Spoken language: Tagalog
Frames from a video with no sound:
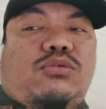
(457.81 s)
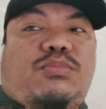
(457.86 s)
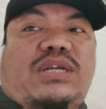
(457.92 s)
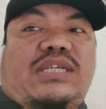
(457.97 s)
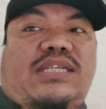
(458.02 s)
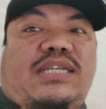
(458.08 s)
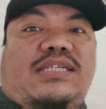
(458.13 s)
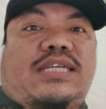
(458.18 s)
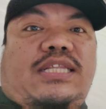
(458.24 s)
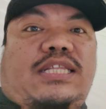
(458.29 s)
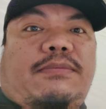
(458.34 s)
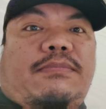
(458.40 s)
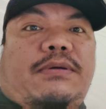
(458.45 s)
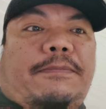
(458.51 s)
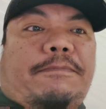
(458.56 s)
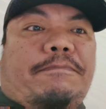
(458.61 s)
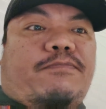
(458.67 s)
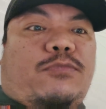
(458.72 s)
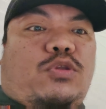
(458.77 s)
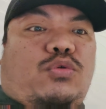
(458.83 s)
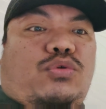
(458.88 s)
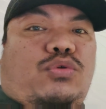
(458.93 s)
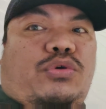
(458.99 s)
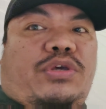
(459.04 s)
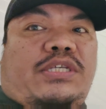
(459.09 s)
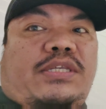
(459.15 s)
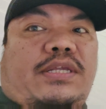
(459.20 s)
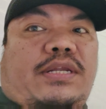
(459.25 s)
sobrang sensitive ah, yung
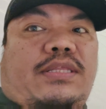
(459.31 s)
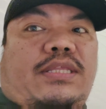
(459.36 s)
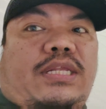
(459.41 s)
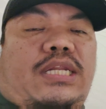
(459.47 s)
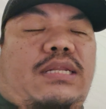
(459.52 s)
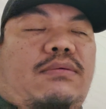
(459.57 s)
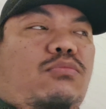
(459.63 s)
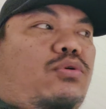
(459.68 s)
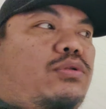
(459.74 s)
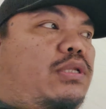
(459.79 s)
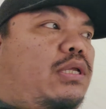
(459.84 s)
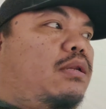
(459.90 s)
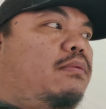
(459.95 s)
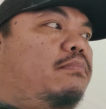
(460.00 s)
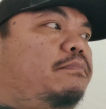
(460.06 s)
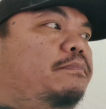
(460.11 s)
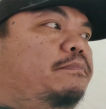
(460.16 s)
UX300 na model.